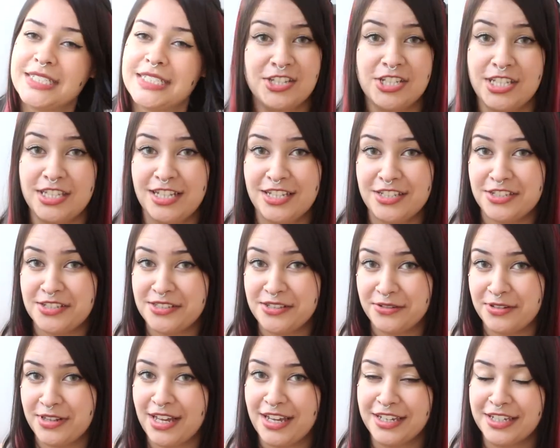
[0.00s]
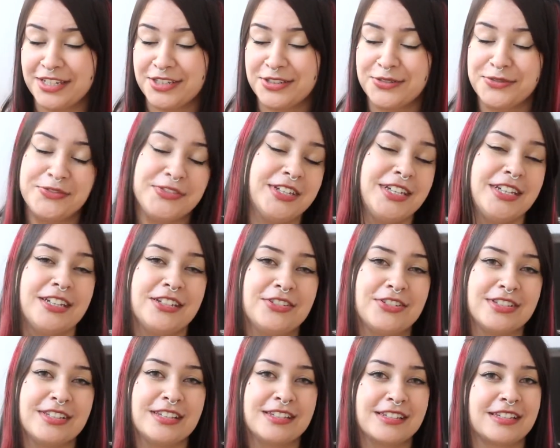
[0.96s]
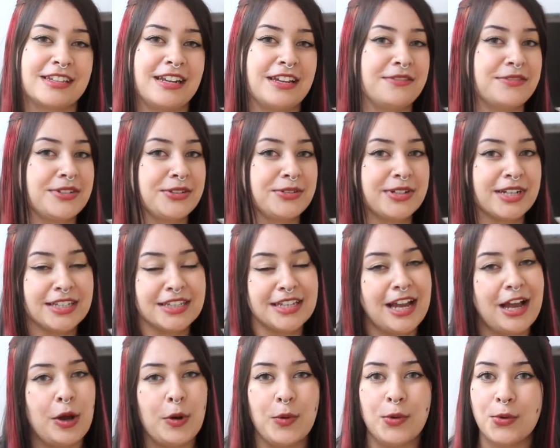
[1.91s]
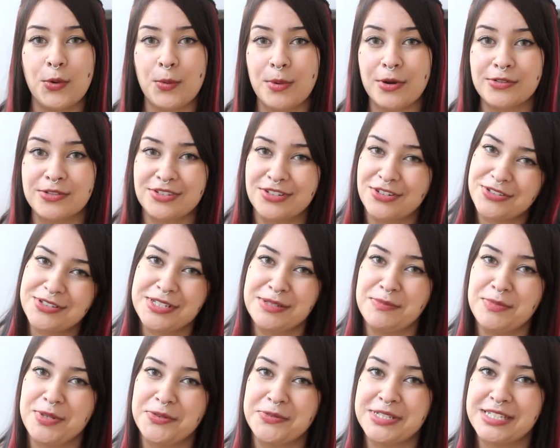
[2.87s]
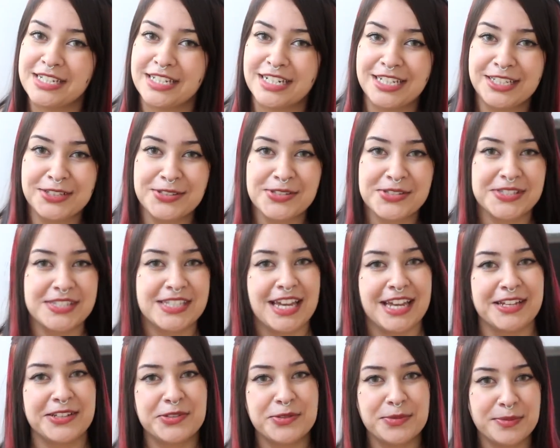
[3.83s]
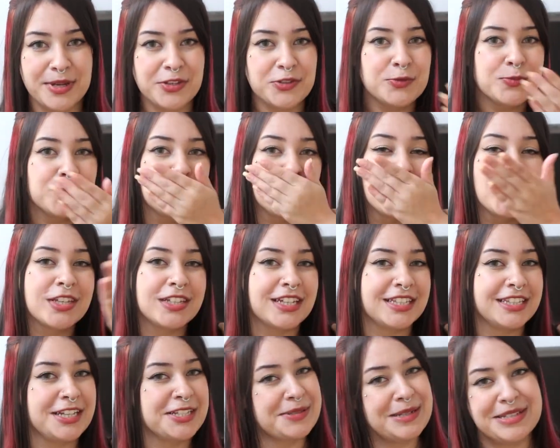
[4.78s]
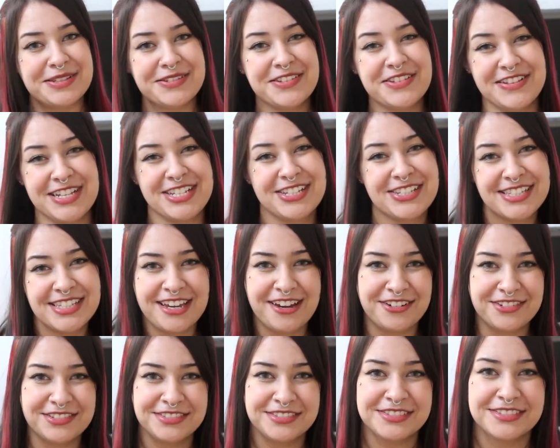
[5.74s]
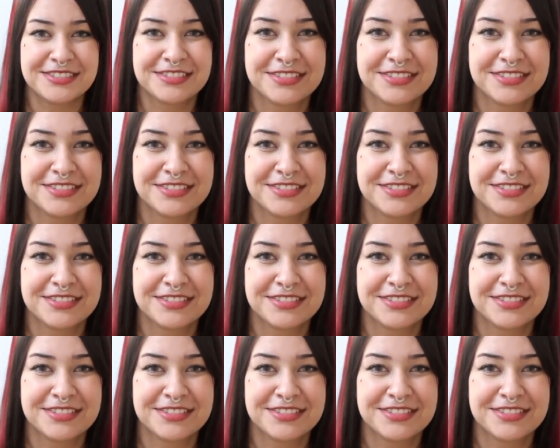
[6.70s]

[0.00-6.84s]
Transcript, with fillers: Já deixa seu like no vídeo, se inscreva no canal. Rumo aos 12 mil inscritos. E é isso, um beijo e até os próximos vídeos. Tchau!